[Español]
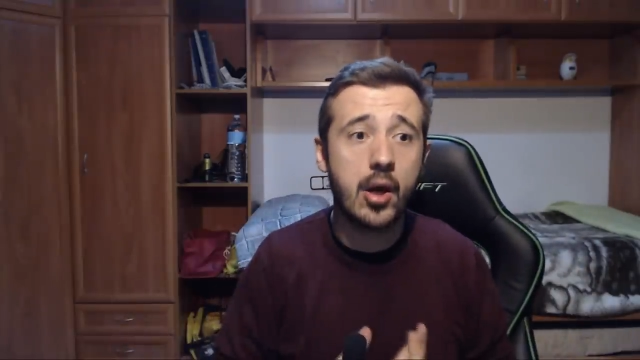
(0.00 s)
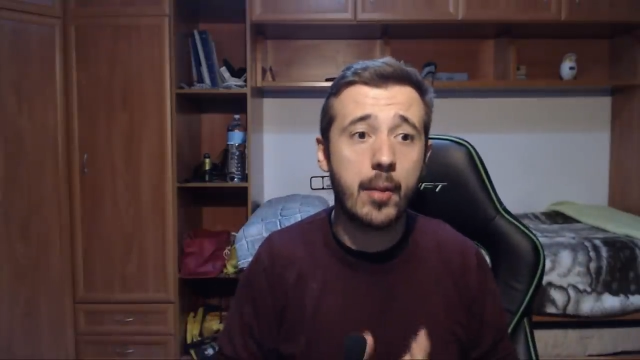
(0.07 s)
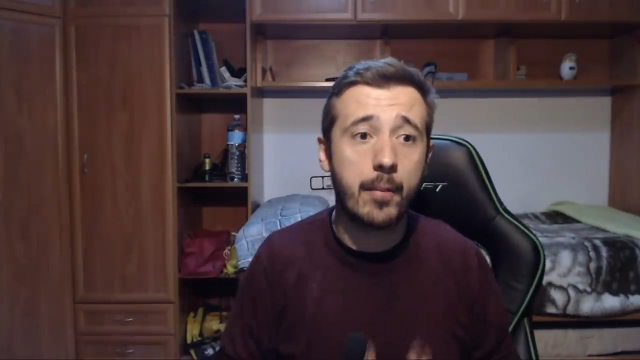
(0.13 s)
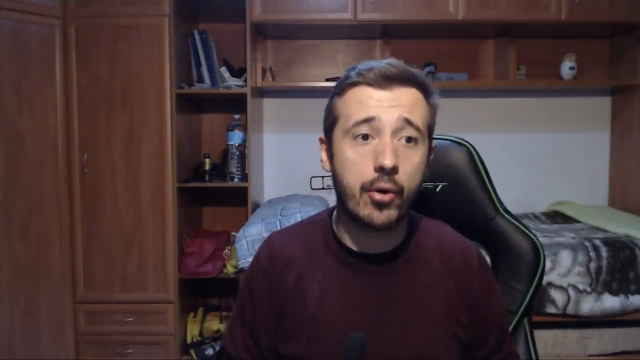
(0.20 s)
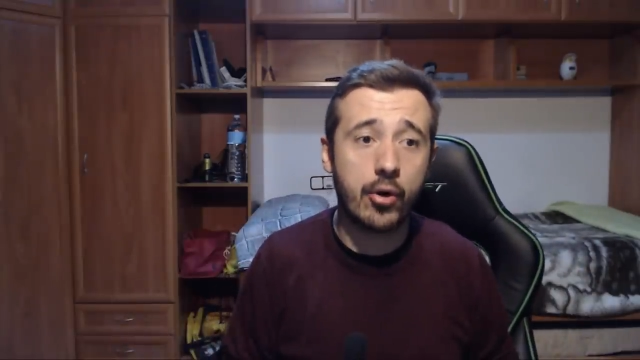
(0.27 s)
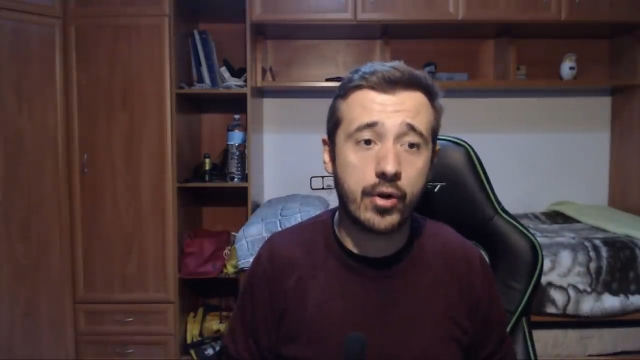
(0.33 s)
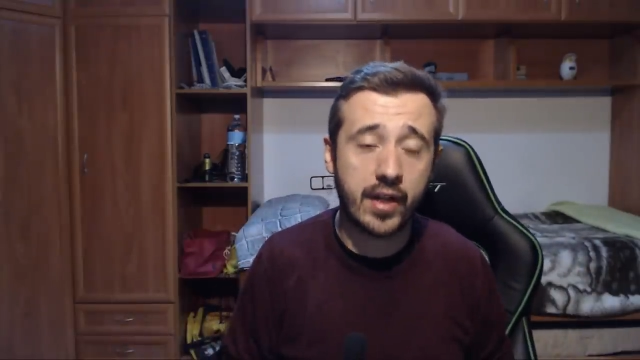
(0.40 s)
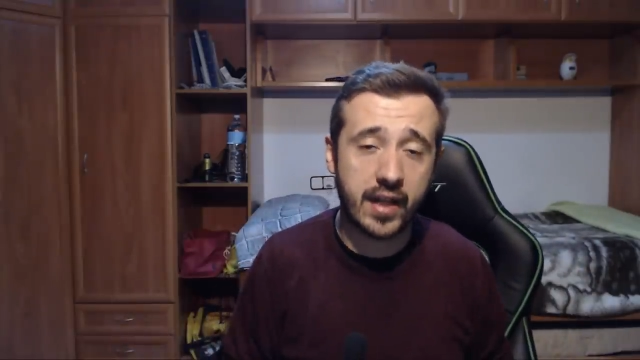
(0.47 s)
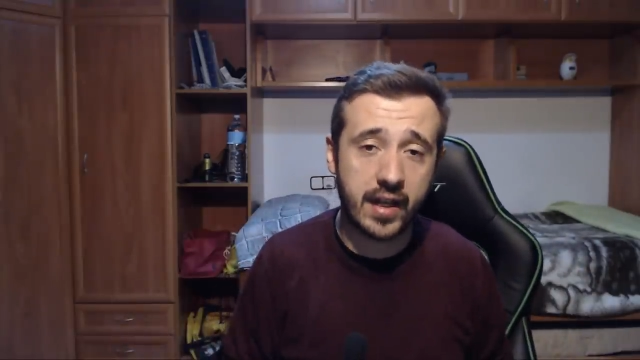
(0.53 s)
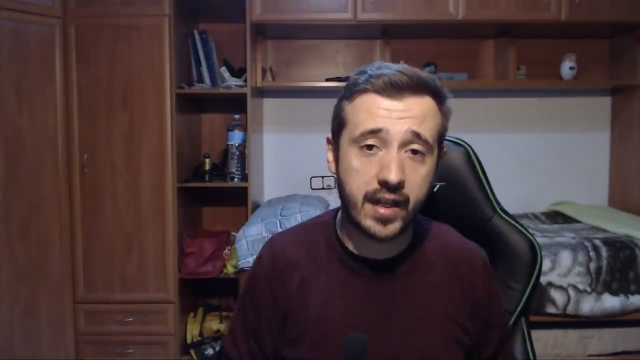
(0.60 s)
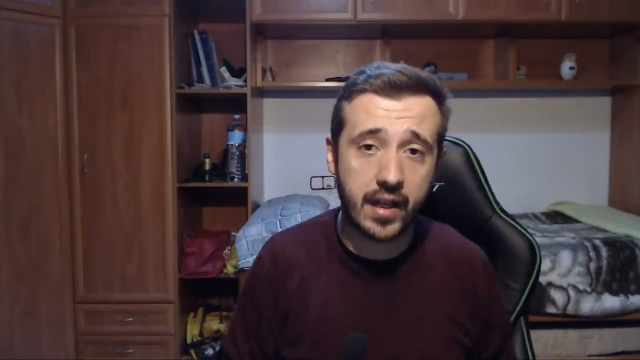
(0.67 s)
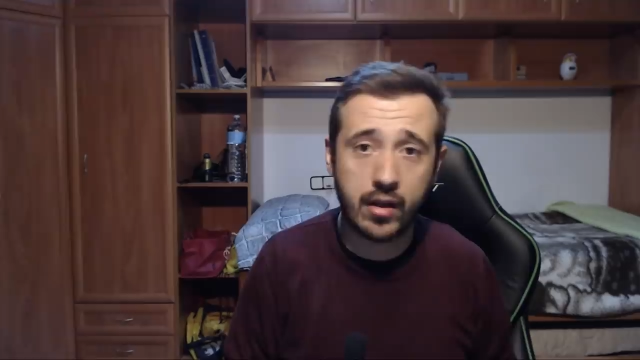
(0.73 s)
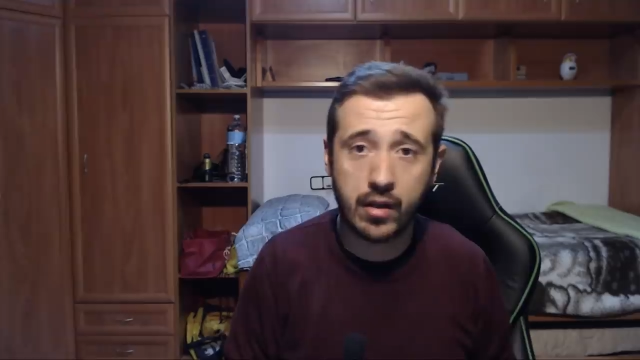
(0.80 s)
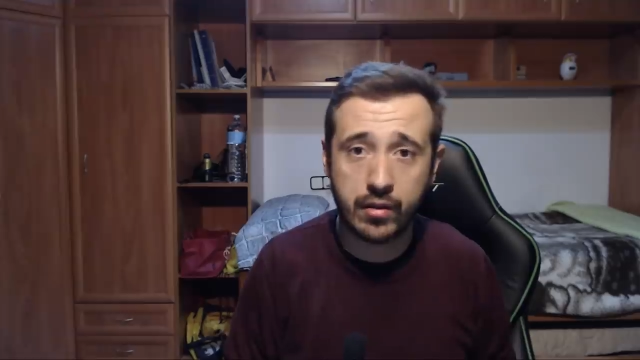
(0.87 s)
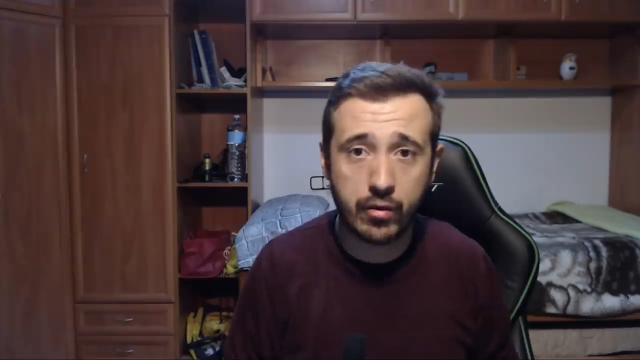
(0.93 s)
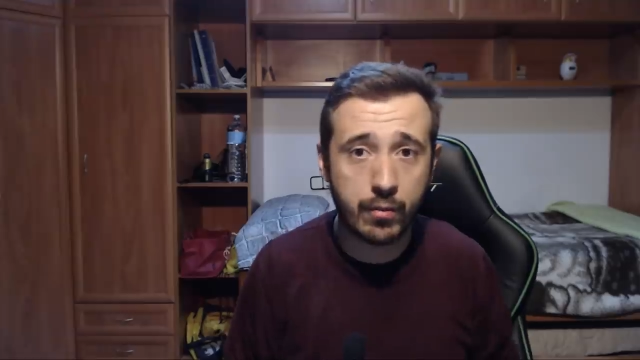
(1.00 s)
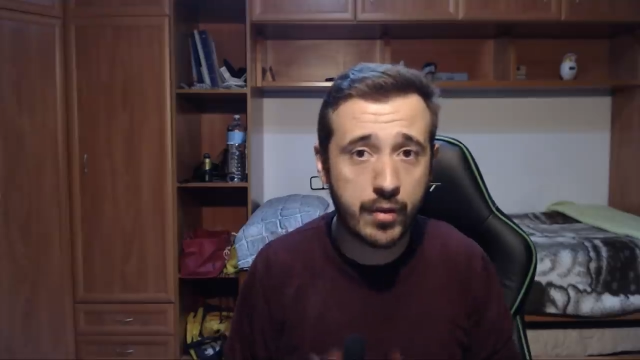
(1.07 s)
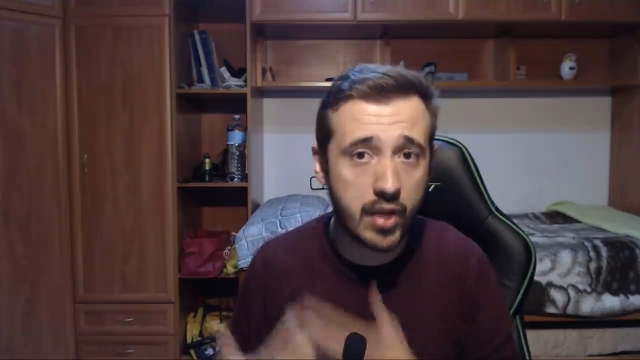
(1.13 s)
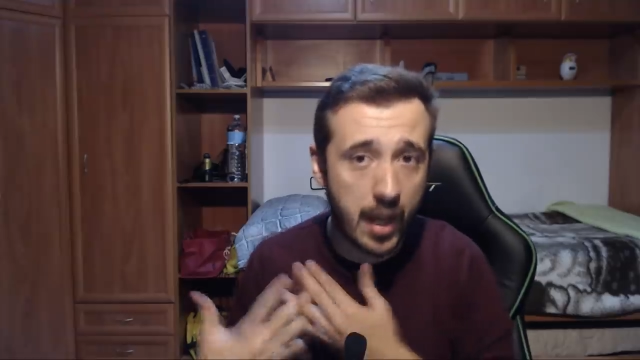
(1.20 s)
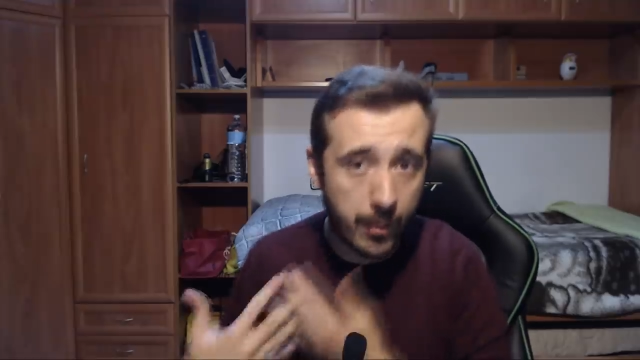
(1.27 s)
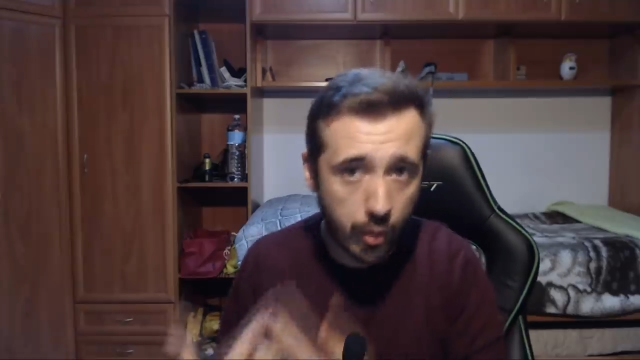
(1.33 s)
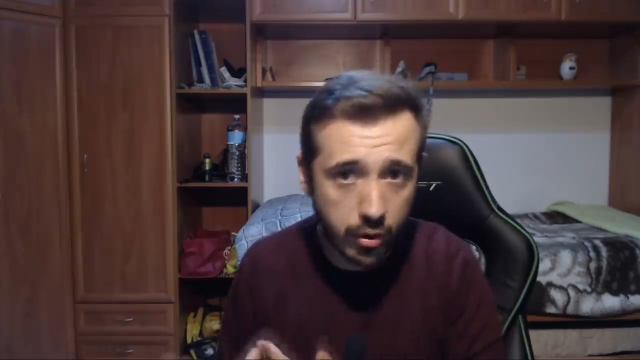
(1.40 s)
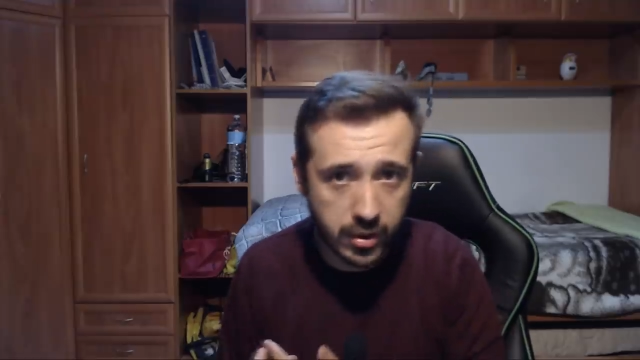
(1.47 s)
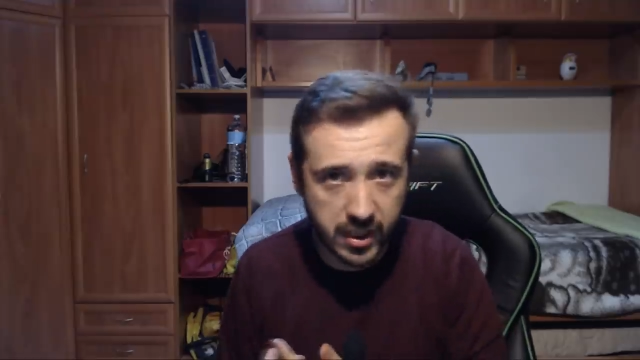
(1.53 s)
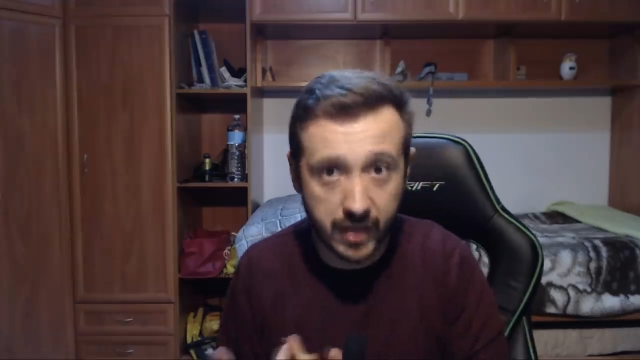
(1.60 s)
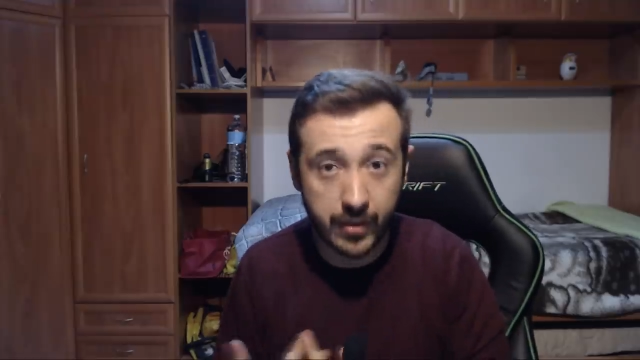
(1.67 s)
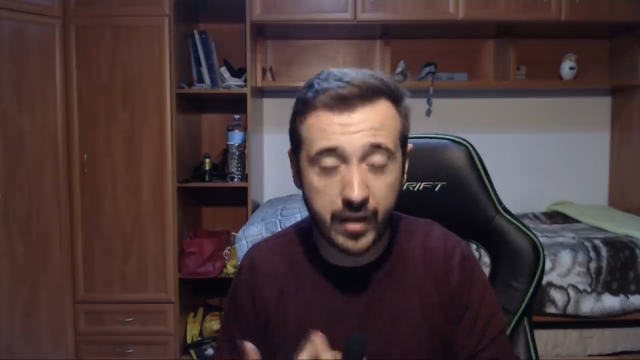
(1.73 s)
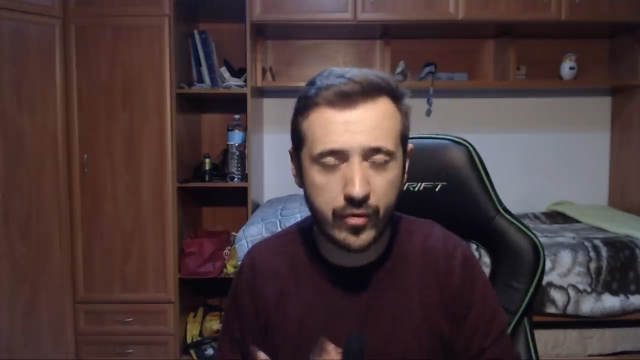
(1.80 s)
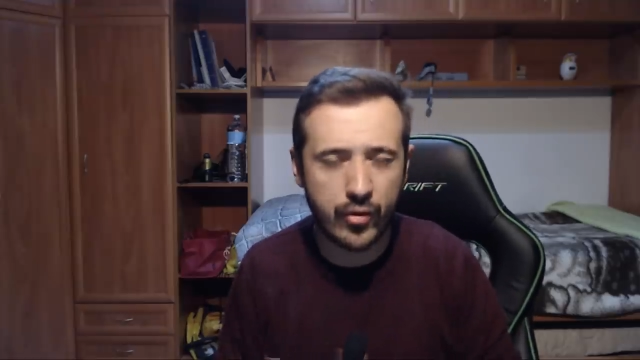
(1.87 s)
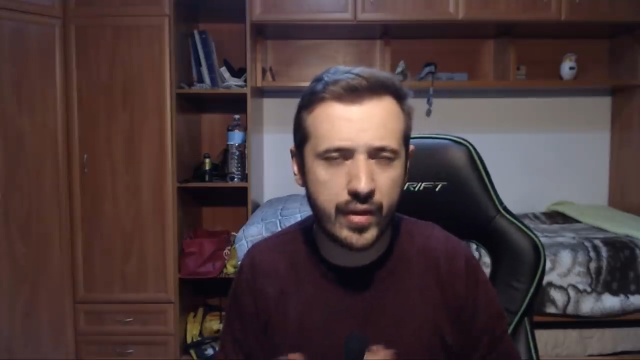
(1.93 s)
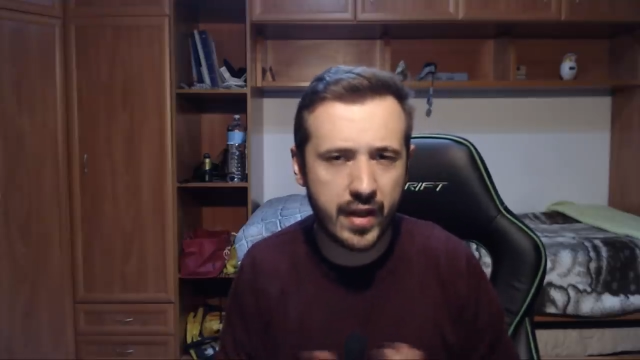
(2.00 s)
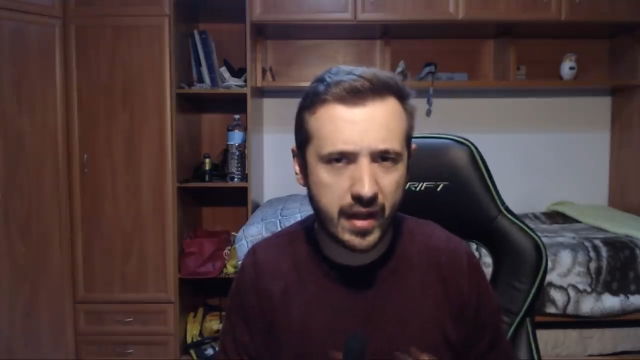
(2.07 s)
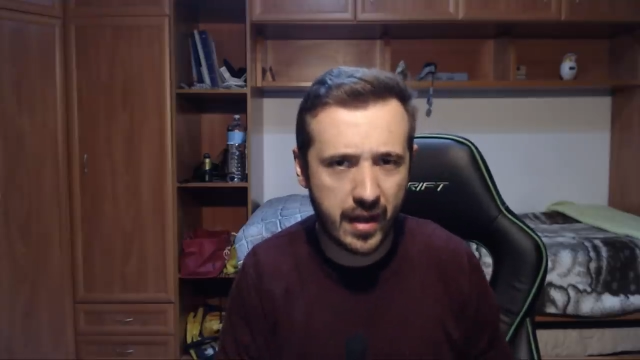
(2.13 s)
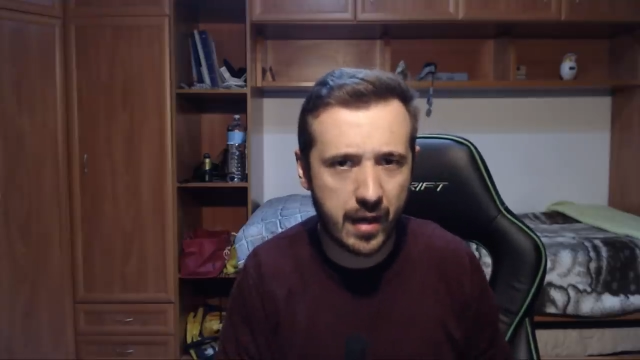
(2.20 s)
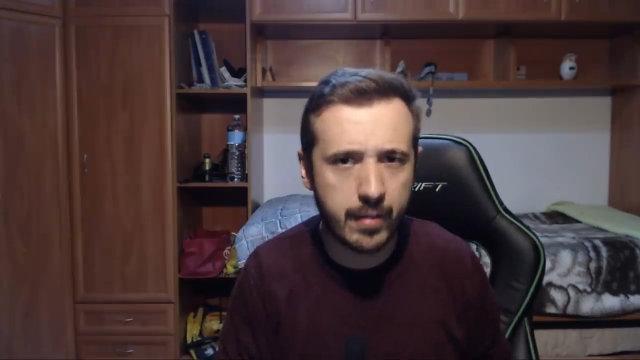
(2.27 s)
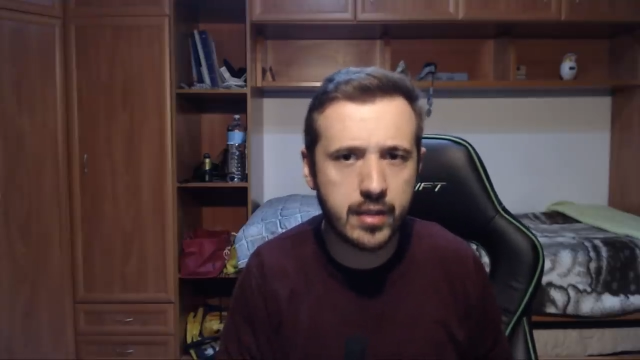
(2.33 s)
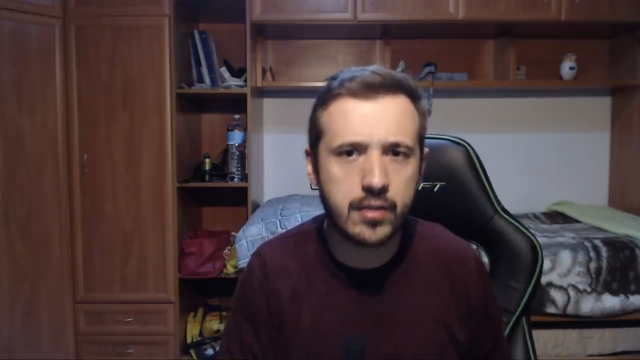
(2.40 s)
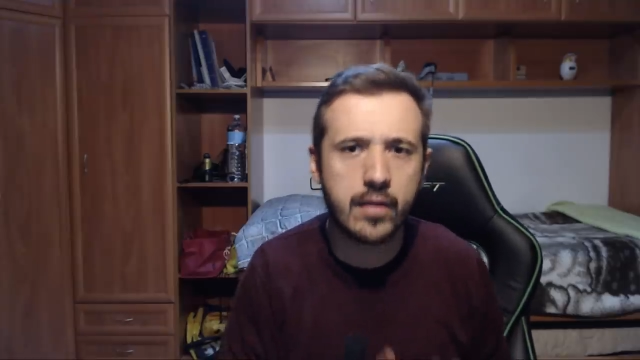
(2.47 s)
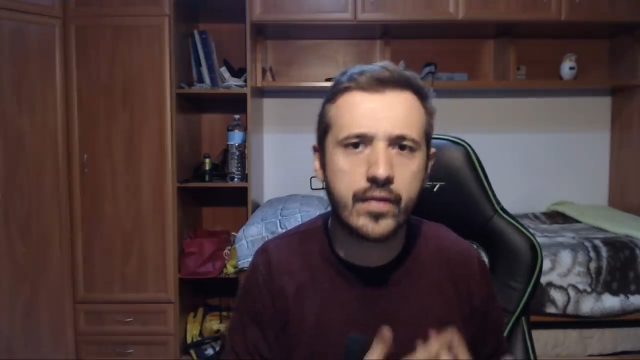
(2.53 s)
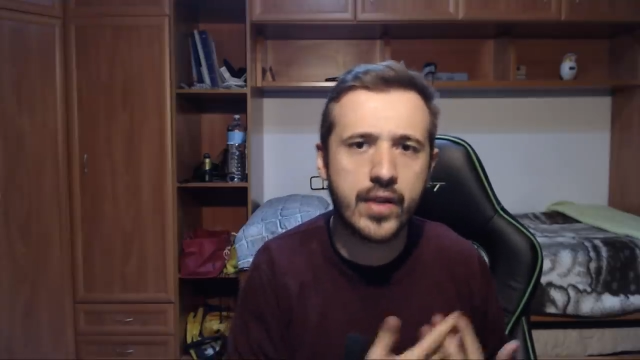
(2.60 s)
porque quiero hacer un vídeo aposta hablando de Hamilton,